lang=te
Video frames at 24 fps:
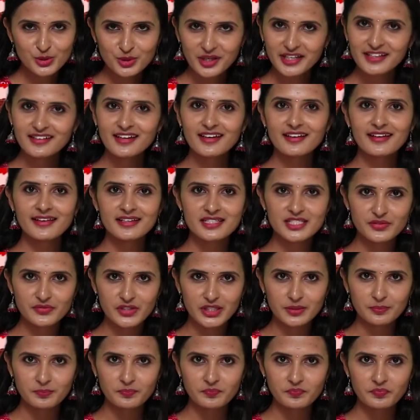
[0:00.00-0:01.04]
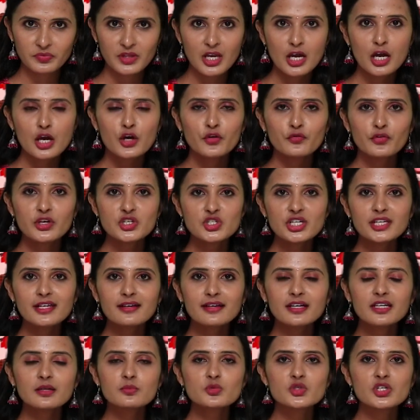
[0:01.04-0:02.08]
ఎన్ఆర్ఐ టీవీ
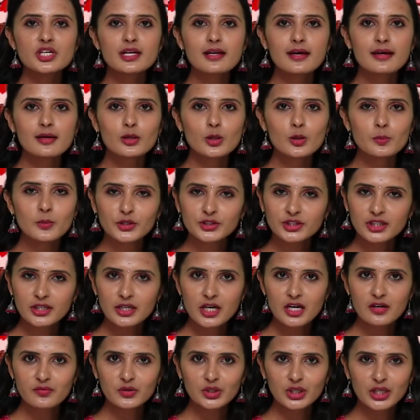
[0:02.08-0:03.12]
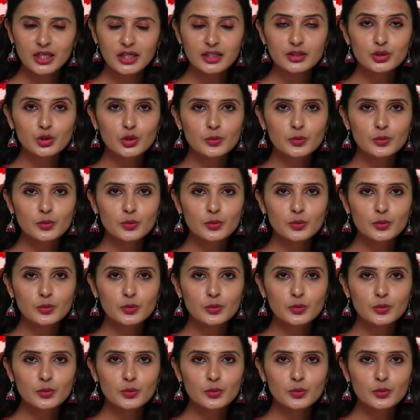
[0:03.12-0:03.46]
విజయనగరం జిల్లాలో మొత్తంగా ఉన్న